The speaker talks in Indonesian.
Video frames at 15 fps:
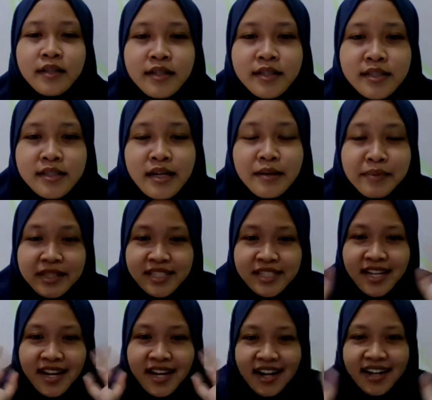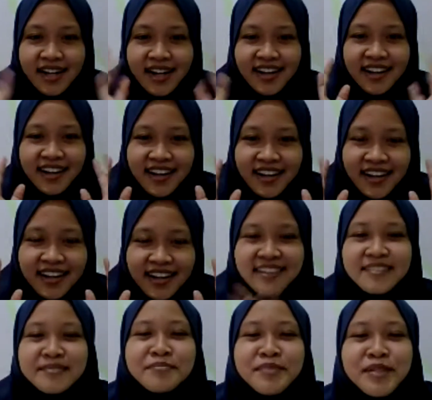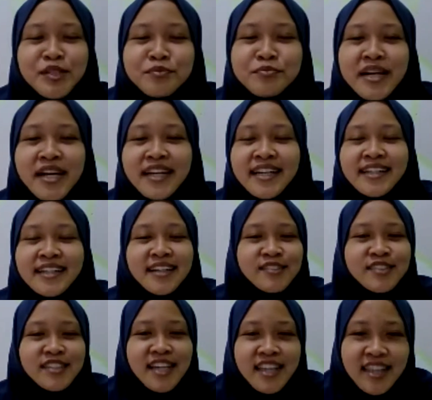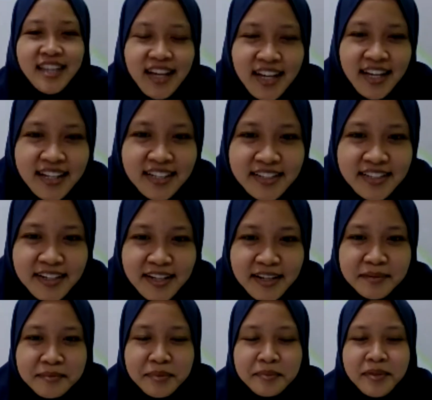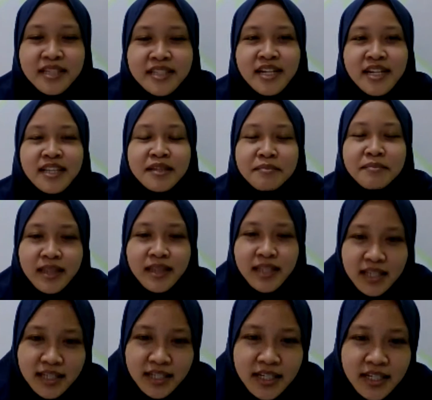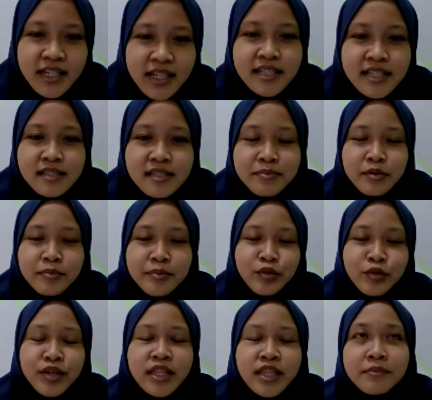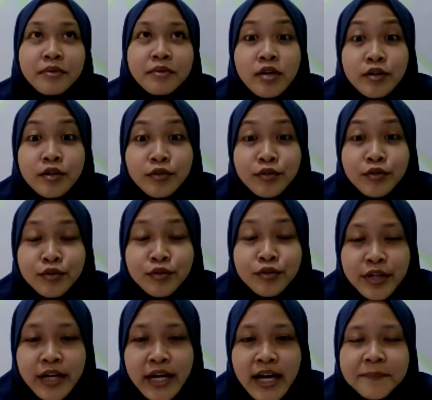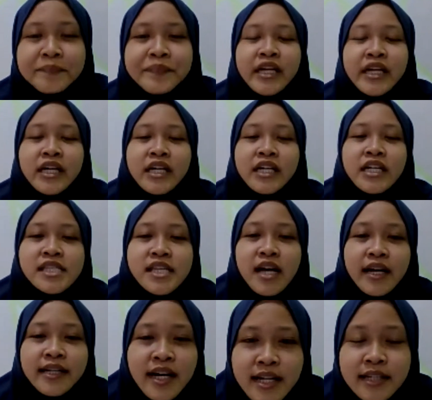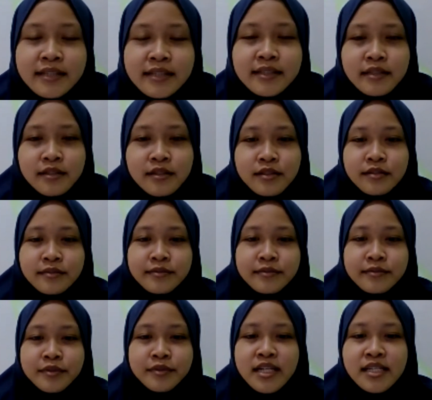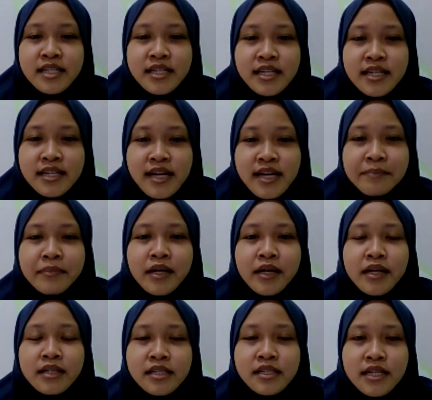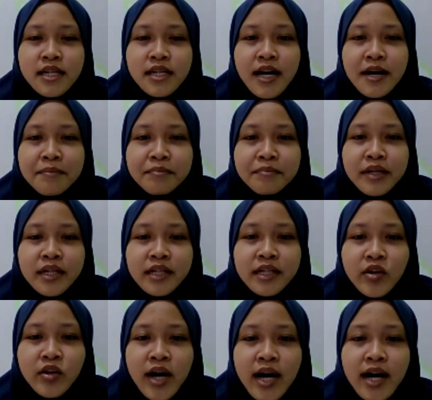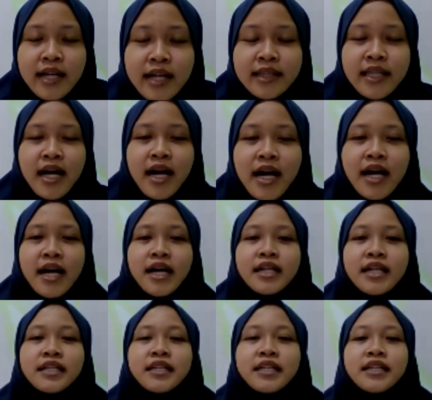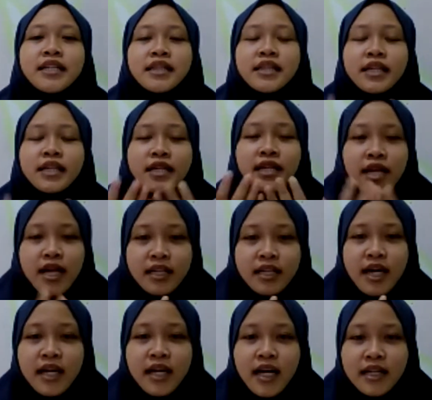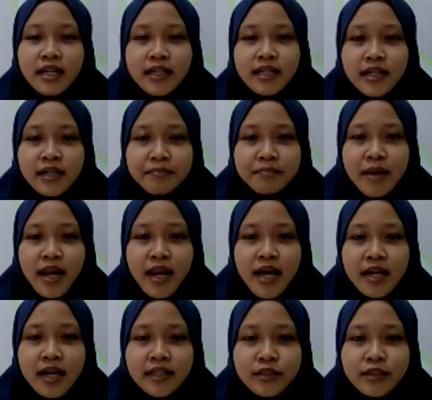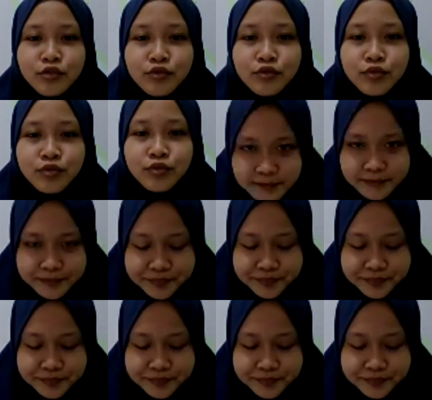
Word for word: Selamat siang anak-anak. Berjumpa lagi dengan Ustazah dalam pembelajaran tematik. Sebelum itu kita berdoa dulu ya. Istiada dan sudah siap sikap berdoa tangan di tengah ditengadahkan kepala ditundukkan.